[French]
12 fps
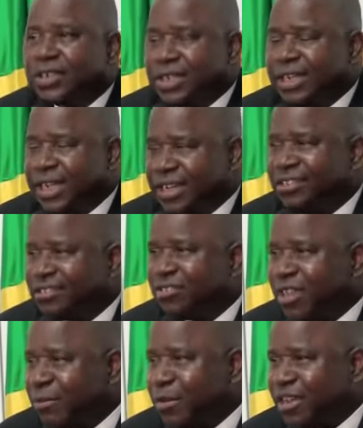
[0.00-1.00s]
La liste
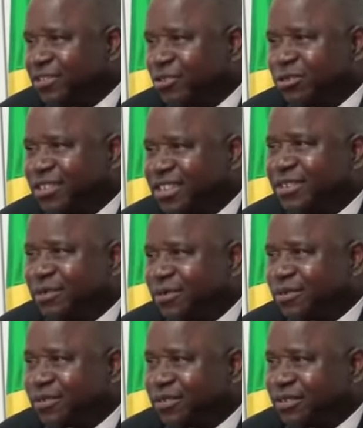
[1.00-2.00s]
n'est pas exhaustive.
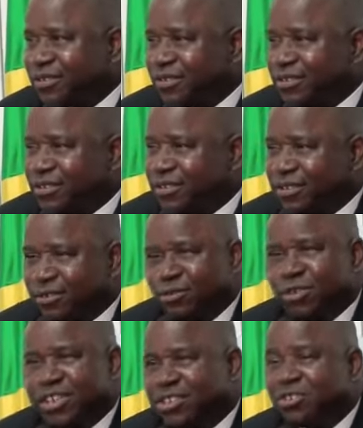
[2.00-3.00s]

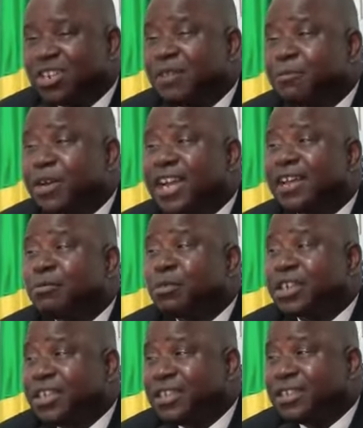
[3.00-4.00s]
Nous, déjà, on n'est pas à
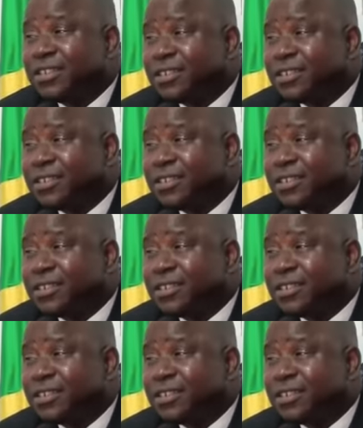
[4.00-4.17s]
l'abri.